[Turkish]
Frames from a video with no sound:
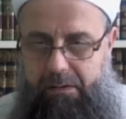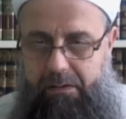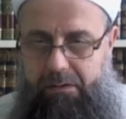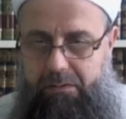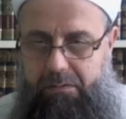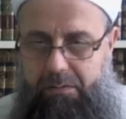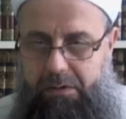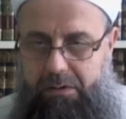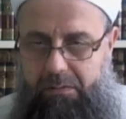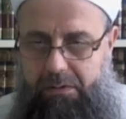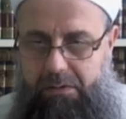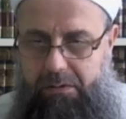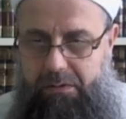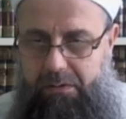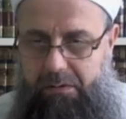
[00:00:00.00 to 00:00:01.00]

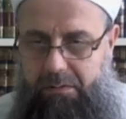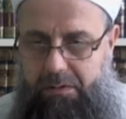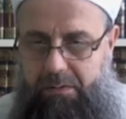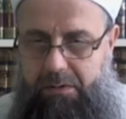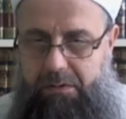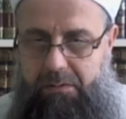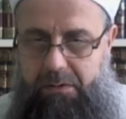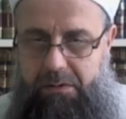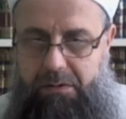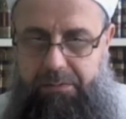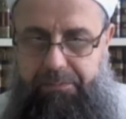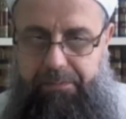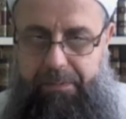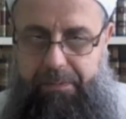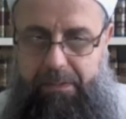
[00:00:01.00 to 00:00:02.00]

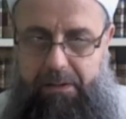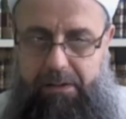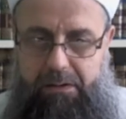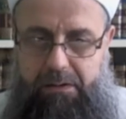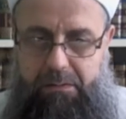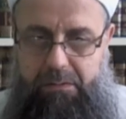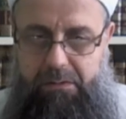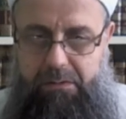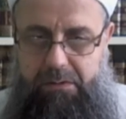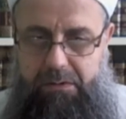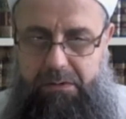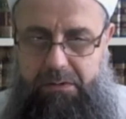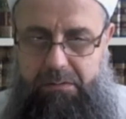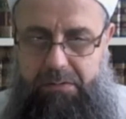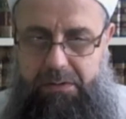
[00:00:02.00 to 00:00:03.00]
Euzubillahimineşşeytanirrahmanirrahim.
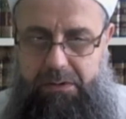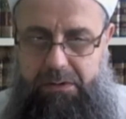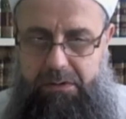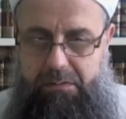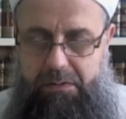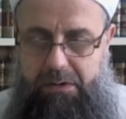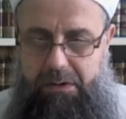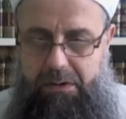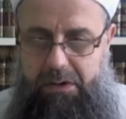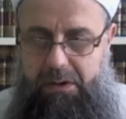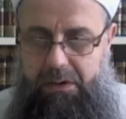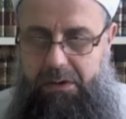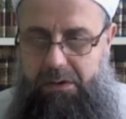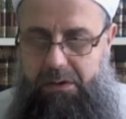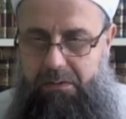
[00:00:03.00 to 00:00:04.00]
Elhamdülillahi Rabbil alemin.
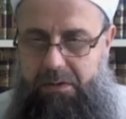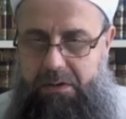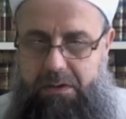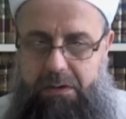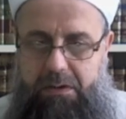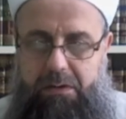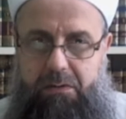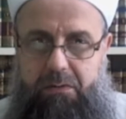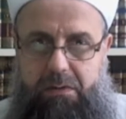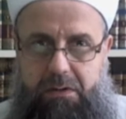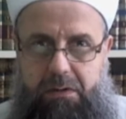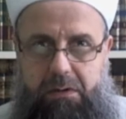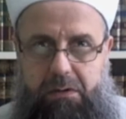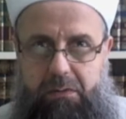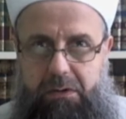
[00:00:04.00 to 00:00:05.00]
Ve salatu ve
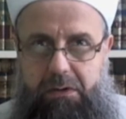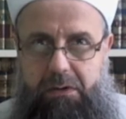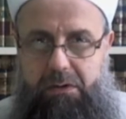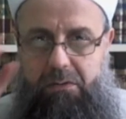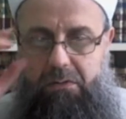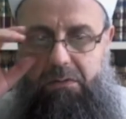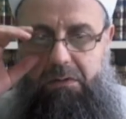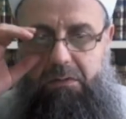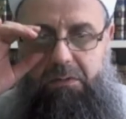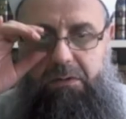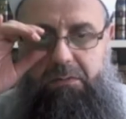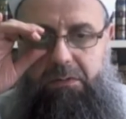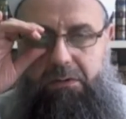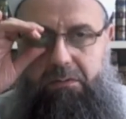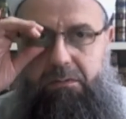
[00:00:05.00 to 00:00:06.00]
selamu ala Resulullah
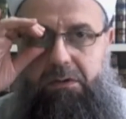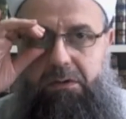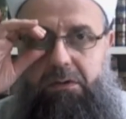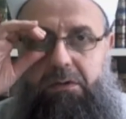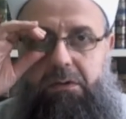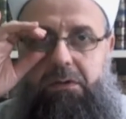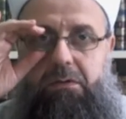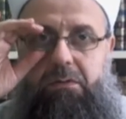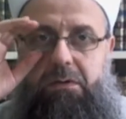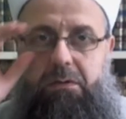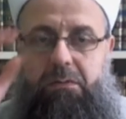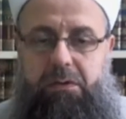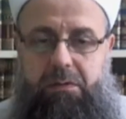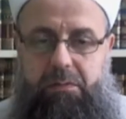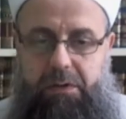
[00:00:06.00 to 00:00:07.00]
Muhammedin ve ala aleyhi
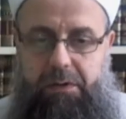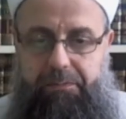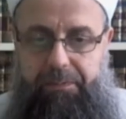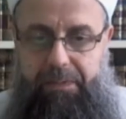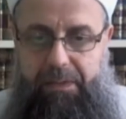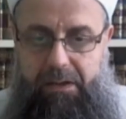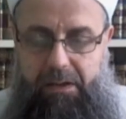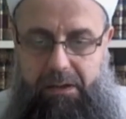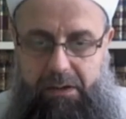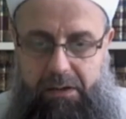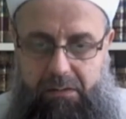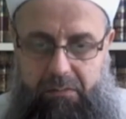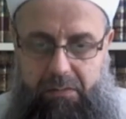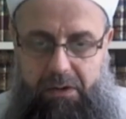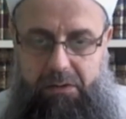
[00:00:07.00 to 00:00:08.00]
sahibi ecmain.
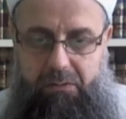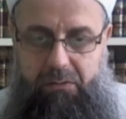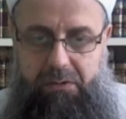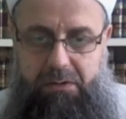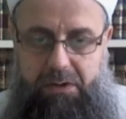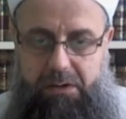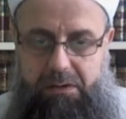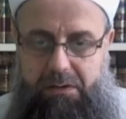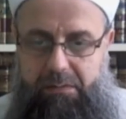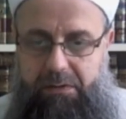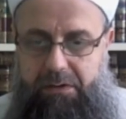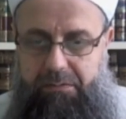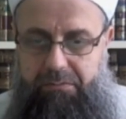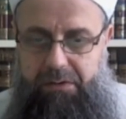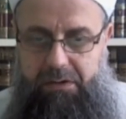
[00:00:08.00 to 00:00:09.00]
Malumunuz her
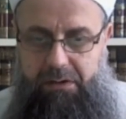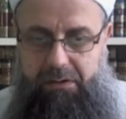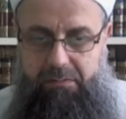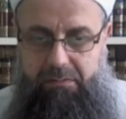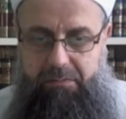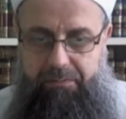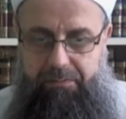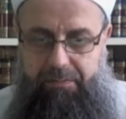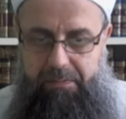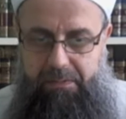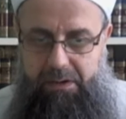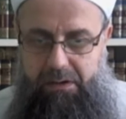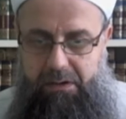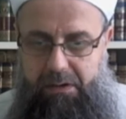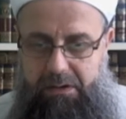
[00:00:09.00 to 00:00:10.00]
zamanda bir takım
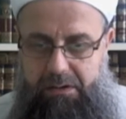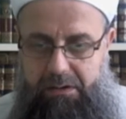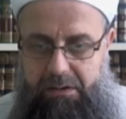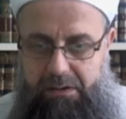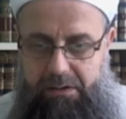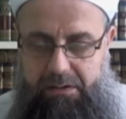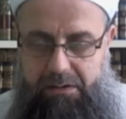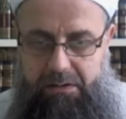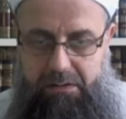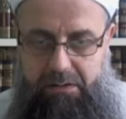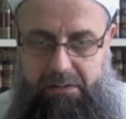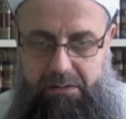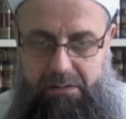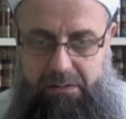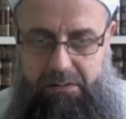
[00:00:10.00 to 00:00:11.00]
inkarcılar,
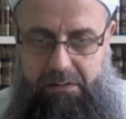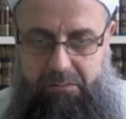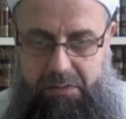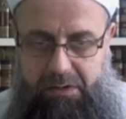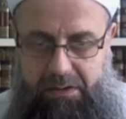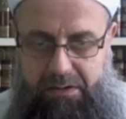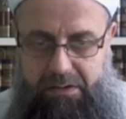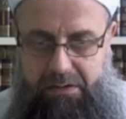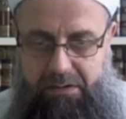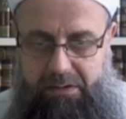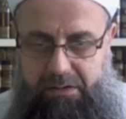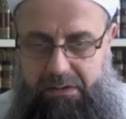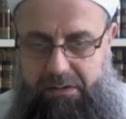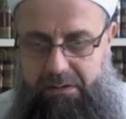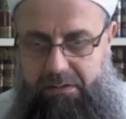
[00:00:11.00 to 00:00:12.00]

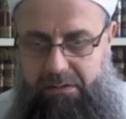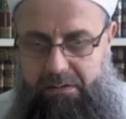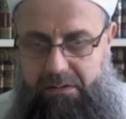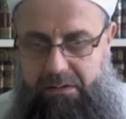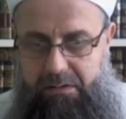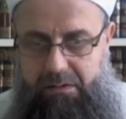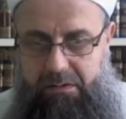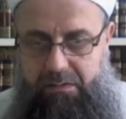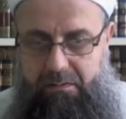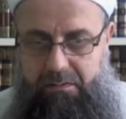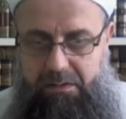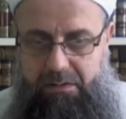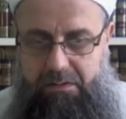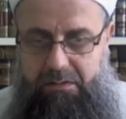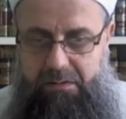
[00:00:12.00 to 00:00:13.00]
bidatçılar
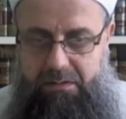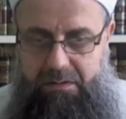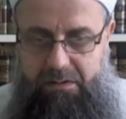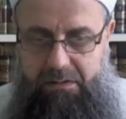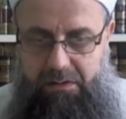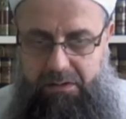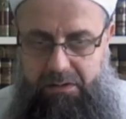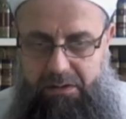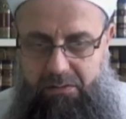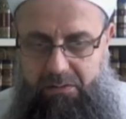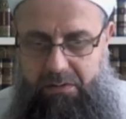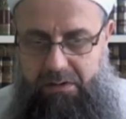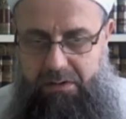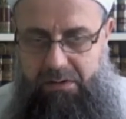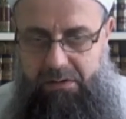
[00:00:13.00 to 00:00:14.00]
ve zındıklar
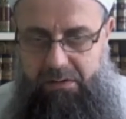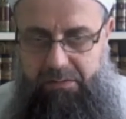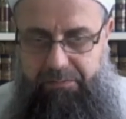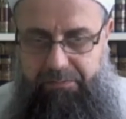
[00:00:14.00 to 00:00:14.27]
türeyecek.